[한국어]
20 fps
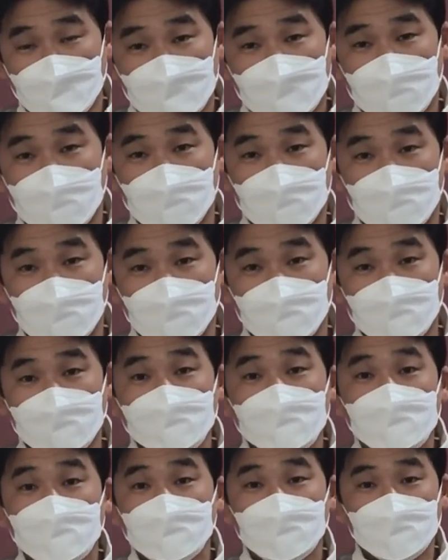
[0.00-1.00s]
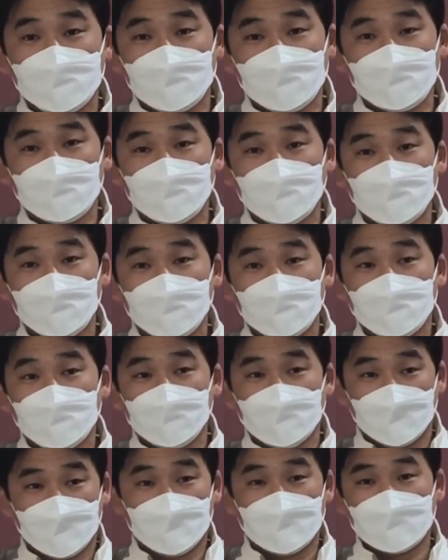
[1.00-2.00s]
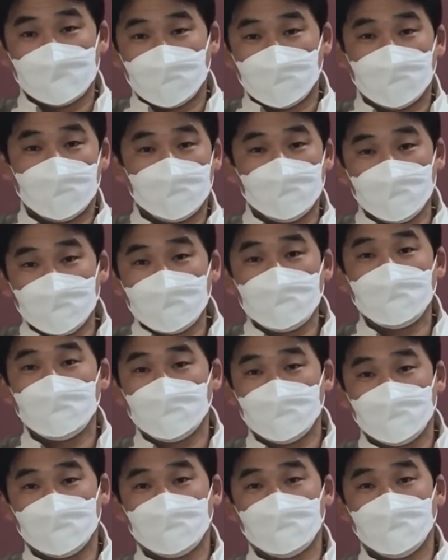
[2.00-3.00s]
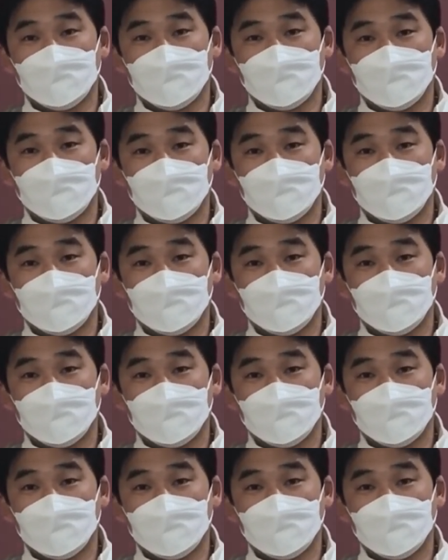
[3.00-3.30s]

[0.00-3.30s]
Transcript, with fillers: 참 신이시고 참 인간이시고